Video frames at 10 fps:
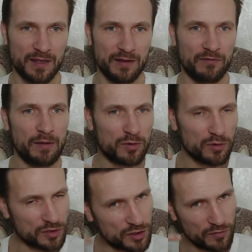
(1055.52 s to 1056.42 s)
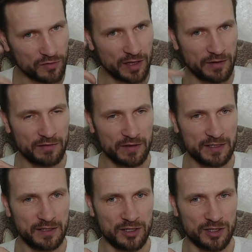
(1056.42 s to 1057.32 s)
вопрос еще в голове
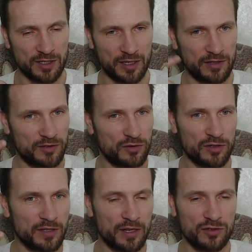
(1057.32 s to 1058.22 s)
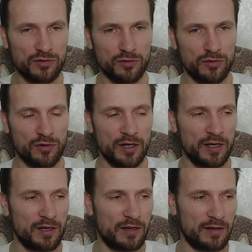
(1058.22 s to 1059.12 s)
возникший. Это еще не значит, что у него
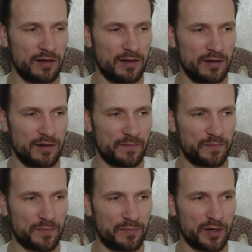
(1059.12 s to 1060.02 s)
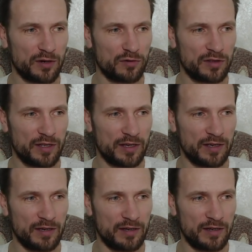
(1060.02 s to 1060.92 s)
э,
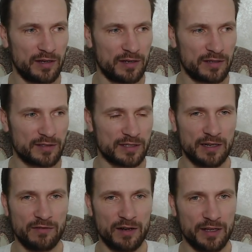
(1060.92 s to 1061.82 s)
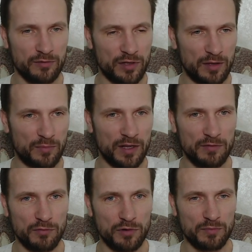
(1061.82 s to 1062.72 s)
природное созревание вот это
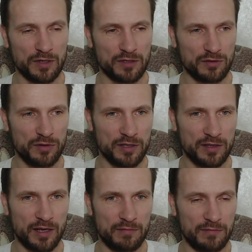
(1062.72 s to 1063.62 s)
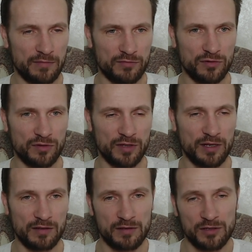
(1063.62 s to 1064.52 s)
половое происходит там все, да,
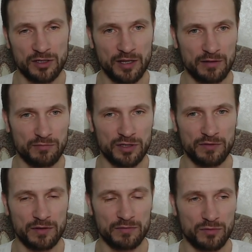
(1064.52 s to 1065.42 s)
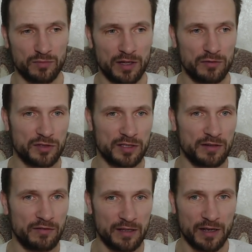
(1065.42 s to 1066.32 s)
это же нет, мы же видим, ну, половое
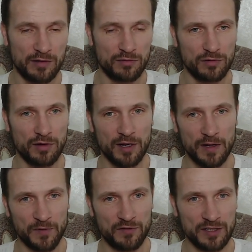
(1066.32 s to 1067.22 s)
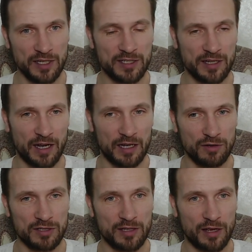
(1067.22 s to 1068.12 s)
созревание, оно физическое, оно
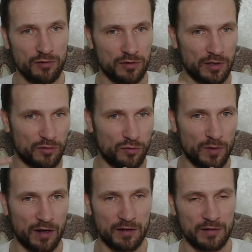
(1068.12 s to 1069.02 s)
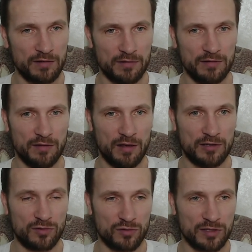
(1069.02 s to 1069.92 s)
отстает от ума, да,
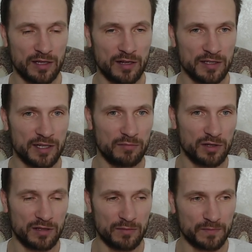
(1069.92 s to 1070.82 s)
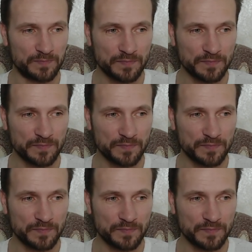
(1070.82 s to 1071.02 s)
если он задался об этом,